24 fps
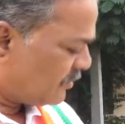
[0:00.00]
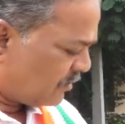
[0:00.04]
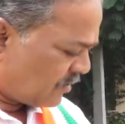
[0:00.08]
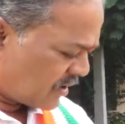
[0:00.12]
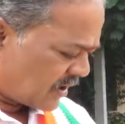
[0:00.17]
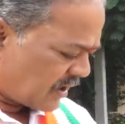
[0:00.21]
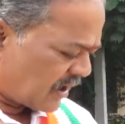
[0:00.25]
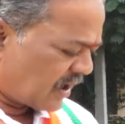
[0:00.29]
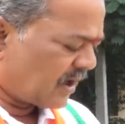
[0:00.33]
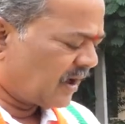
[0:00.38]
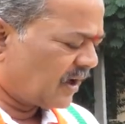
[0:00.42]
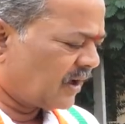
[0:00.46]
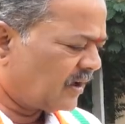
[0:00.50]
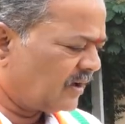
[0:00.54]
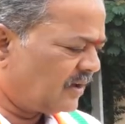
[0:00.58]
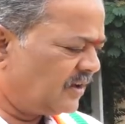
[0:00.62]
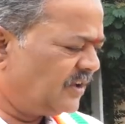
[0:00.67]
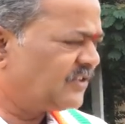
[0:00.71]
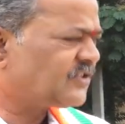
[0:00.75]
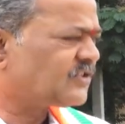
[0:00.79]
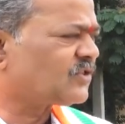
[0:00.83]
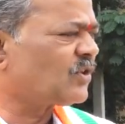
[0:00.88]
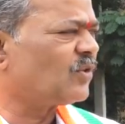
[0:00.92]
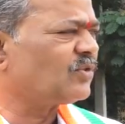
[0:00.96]
ఒక
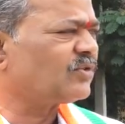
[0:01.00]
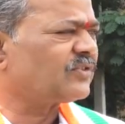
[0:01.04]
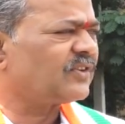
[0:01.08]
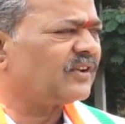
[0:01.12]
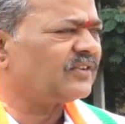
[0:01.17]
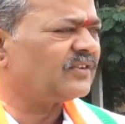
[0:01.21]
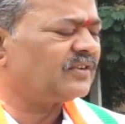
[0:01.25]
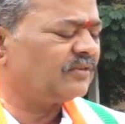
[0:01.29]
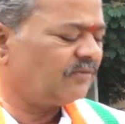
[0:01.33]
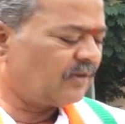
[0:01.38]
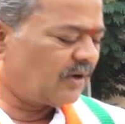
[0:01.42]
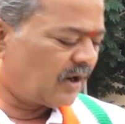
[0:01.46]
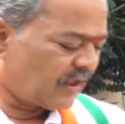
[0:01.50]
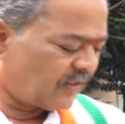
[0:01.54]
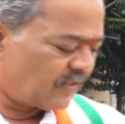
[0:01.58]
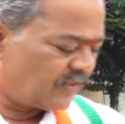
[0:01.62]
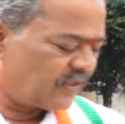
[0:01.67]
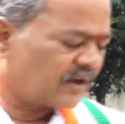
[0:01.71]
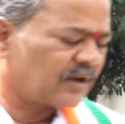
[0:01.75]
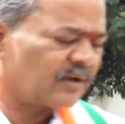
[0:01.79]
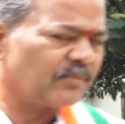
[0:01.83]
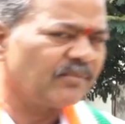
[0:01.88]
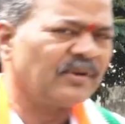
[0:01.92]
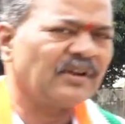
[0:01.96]
లిస్ట్ అవుట్ చేసి
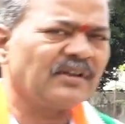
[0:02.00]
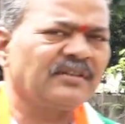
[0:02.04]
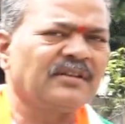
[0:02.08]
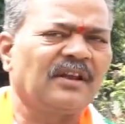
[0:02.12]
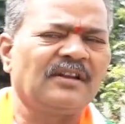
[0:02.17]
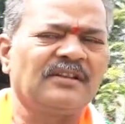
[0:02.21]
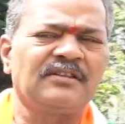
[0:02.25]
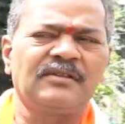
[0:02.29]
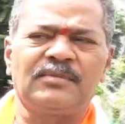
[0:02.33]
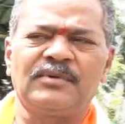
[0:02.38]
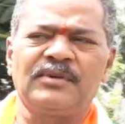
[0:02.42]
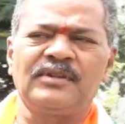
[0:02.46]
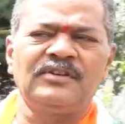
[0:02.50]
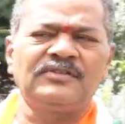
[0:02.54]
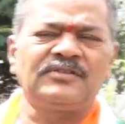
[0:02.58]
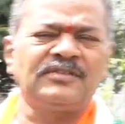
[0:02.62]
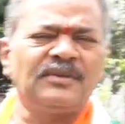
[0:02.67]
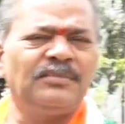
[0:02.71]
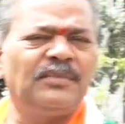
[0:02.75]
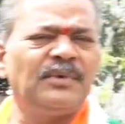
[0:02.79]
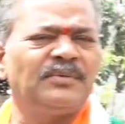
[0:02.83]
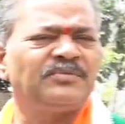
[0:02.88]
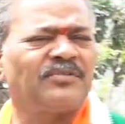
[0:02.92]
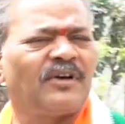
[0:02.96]
వాళ్ళందరికీ మీరు దళిత
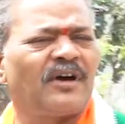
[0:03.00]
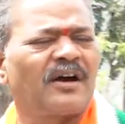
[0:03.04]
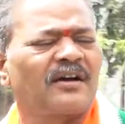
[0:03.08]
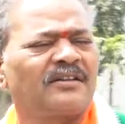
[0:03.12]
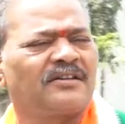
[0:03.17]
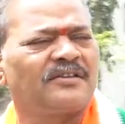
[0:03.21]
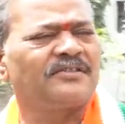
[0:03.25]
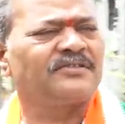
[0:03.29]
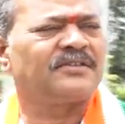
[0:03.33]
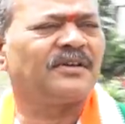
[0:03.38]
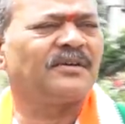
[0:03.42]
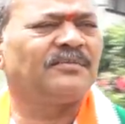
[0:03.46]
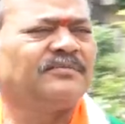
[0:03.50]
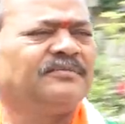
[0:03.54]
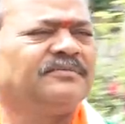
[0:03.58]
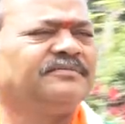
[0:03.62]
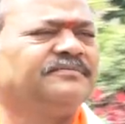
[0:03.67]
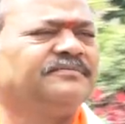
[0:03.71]
బంధిస్తే మేము స్వాగతిస్తాం